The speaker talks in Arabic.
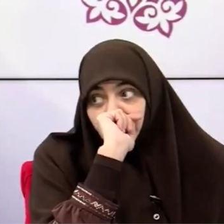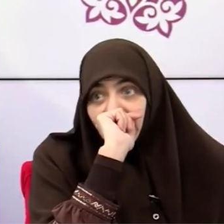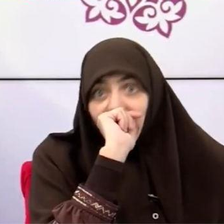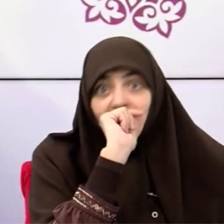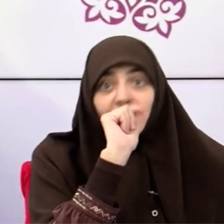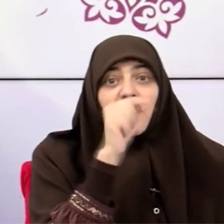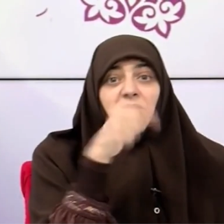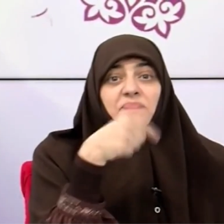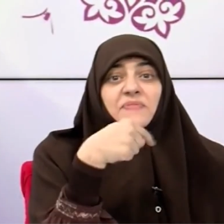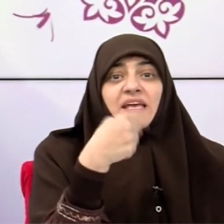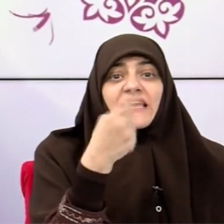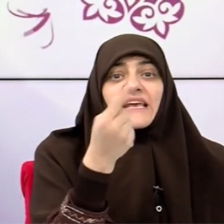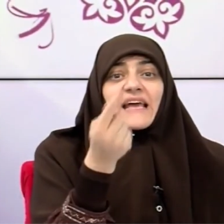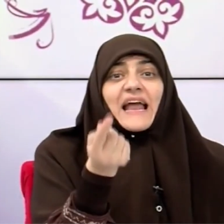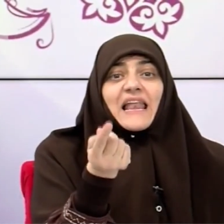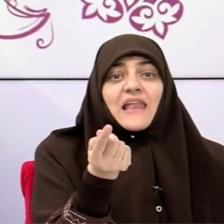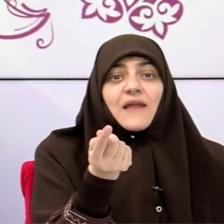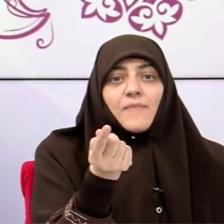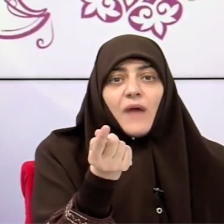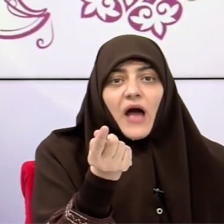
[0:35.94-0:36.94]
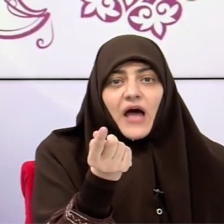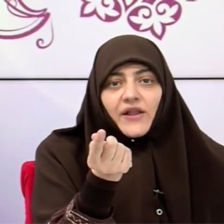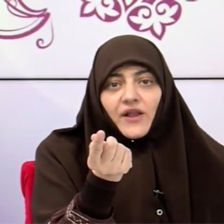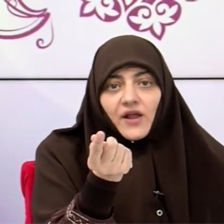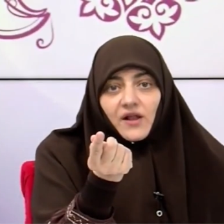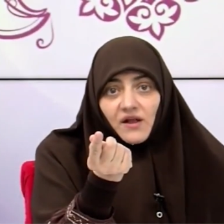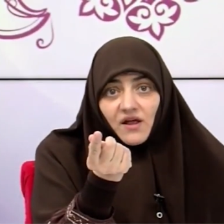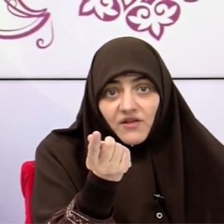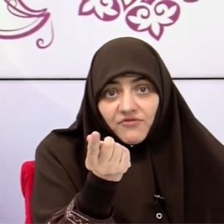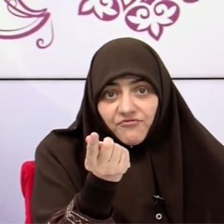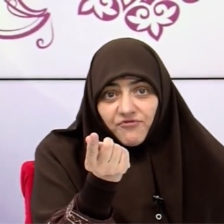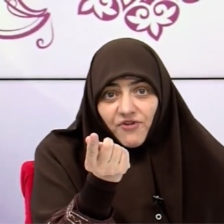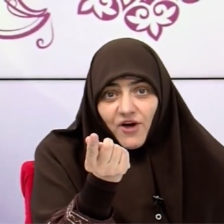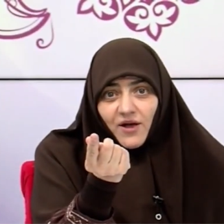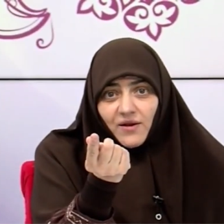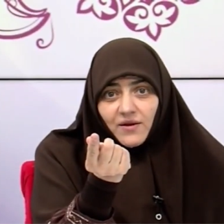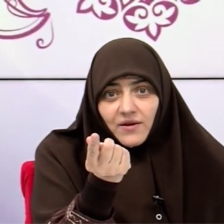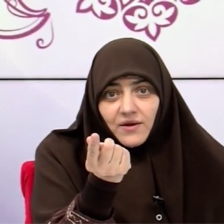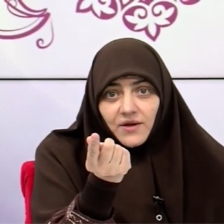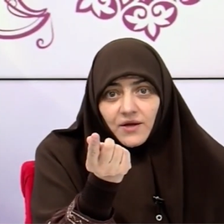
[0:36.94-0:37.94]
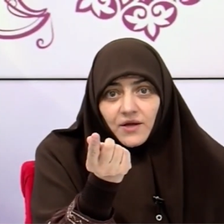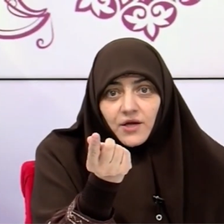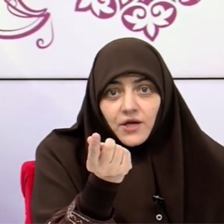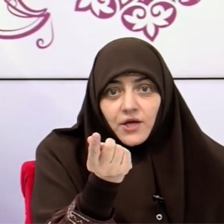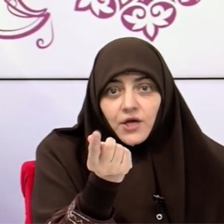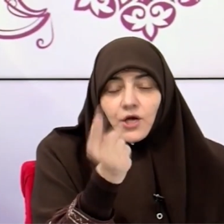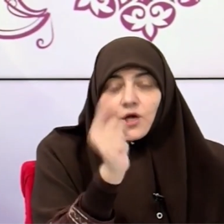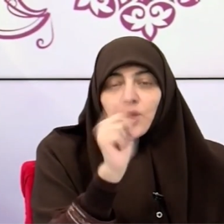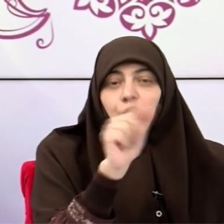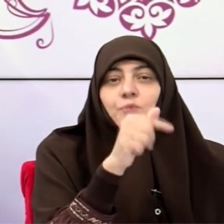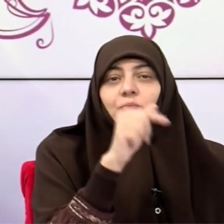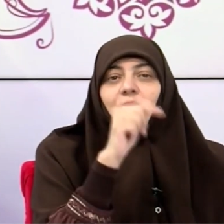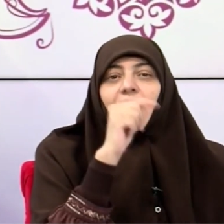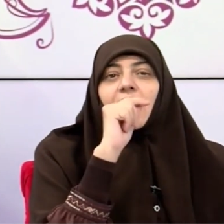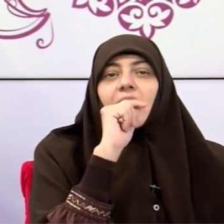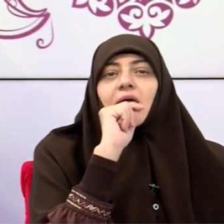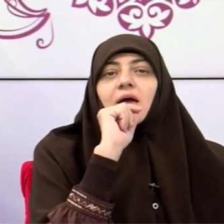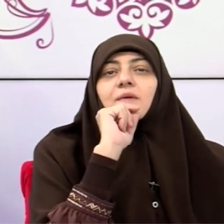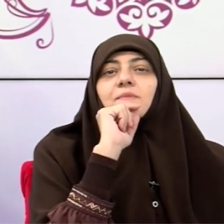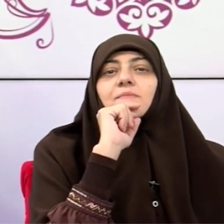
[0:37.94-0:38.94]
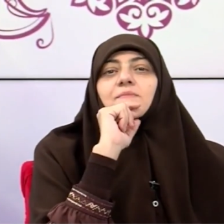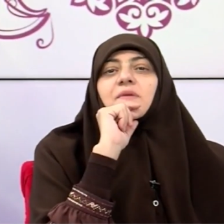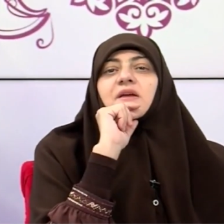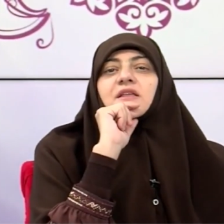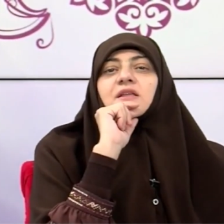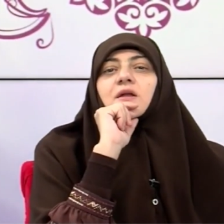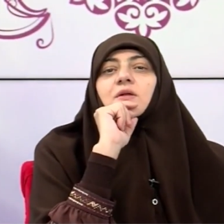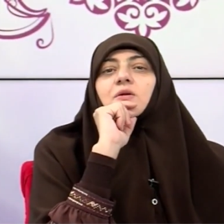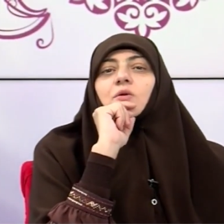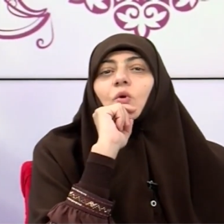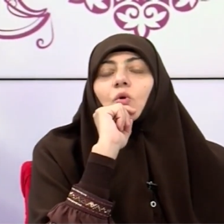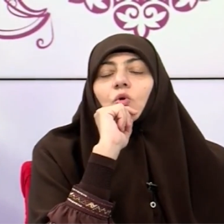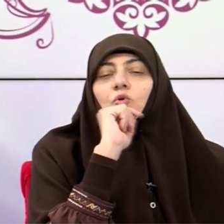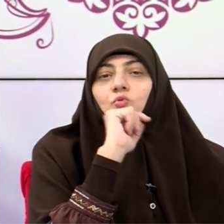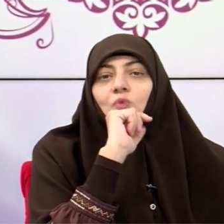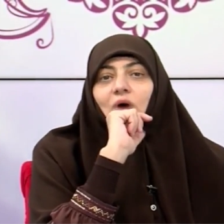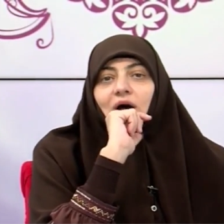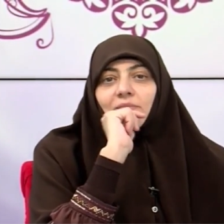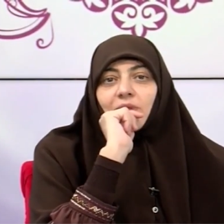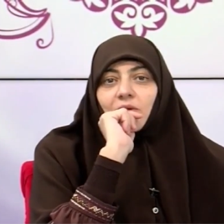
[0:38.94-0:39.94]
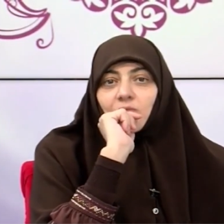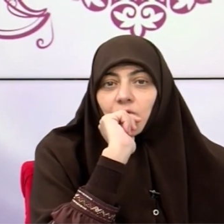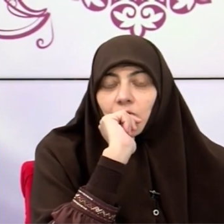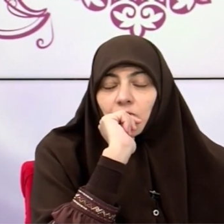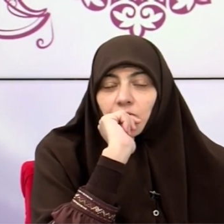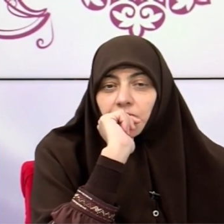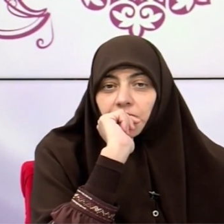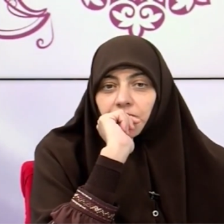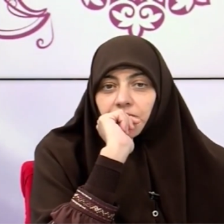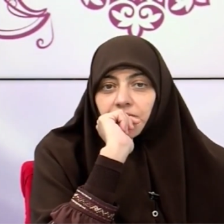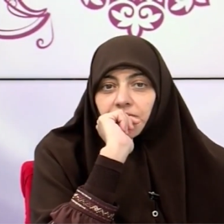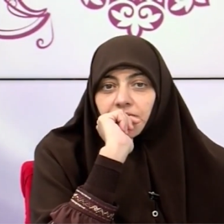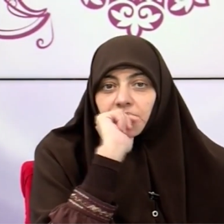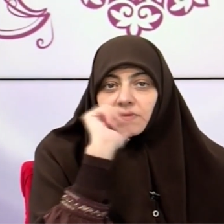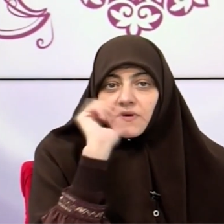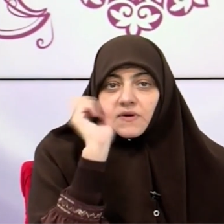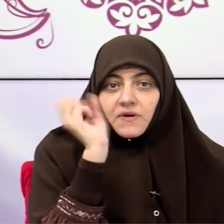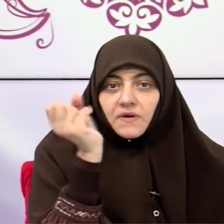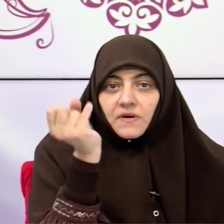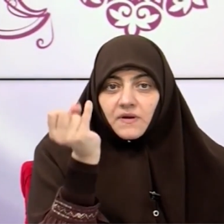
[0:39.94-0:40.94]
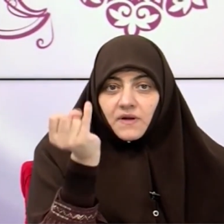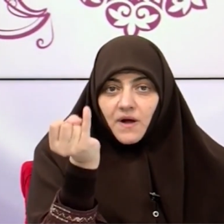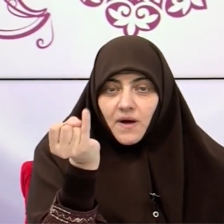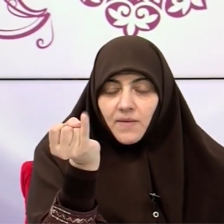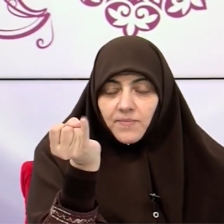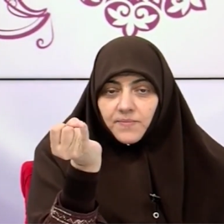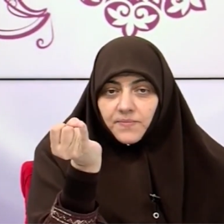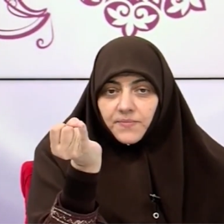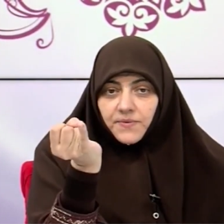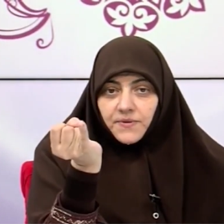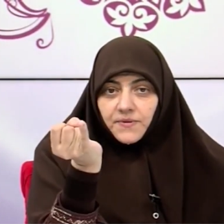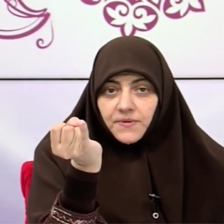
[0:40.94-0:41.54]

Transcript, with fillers: لما بنتكلم عن اطفال يبقى مين اللي قدوه امامهم الاب